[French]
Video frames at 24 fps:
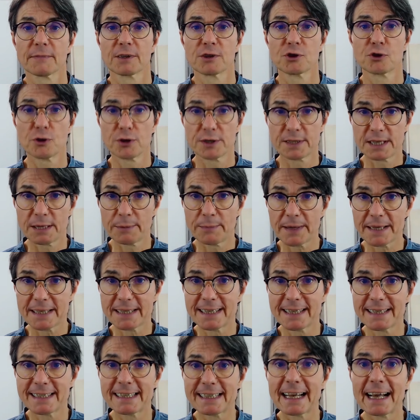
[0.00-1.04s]
Je ne sais pas
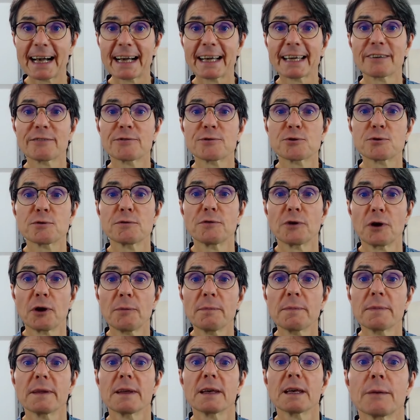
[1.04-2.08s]
si ça arrive
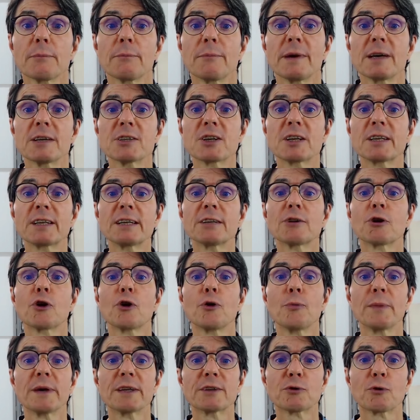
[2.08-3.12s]
souvent, mais j'étais dans le
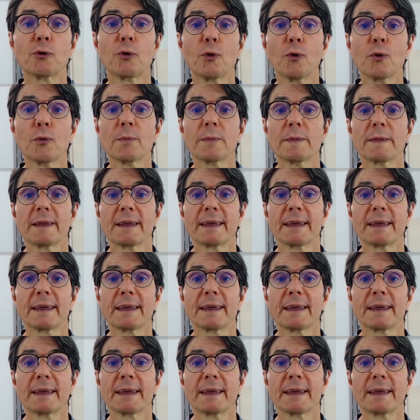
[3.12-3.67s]
métro,